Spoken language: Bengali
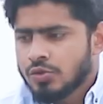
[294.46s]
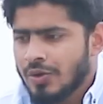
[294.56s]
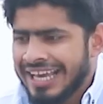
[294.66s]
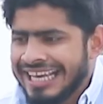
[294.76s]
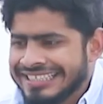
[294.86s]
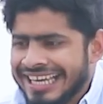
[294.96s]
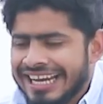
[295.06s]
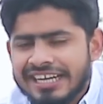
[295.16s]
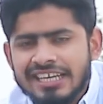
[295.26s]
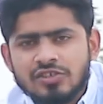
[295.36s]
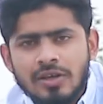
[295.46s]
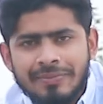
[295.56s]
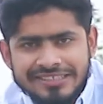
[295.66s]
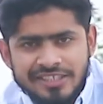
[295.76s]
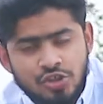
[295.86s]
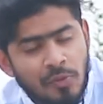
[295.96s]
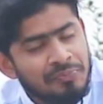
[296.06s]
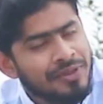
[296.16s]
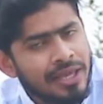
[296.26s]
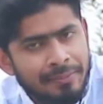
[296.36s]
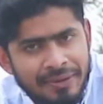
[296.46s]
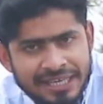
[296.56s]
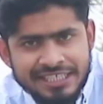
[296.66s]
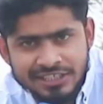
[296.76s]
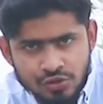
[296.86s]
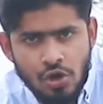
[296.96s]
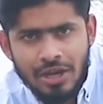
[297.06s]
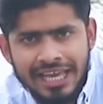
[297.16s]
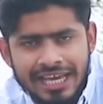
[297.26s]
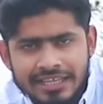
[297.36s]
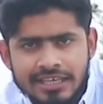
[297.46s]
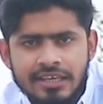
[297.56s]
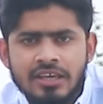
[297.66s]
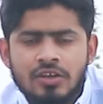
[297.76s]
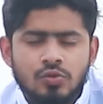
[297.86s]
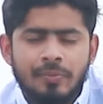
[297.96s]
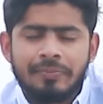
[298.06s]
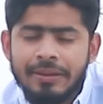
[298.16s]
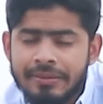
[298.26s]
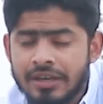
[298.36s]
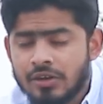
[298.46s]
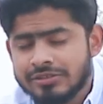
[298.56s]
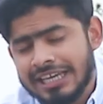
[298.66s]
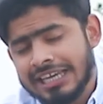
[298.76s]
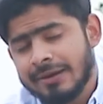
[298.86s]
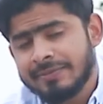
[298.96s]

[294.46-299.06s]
তো এই সাইকেলটি আসলে বাজারে সব থেকে বেশি চলে আর কি তো বিভিন্ন জায়গায়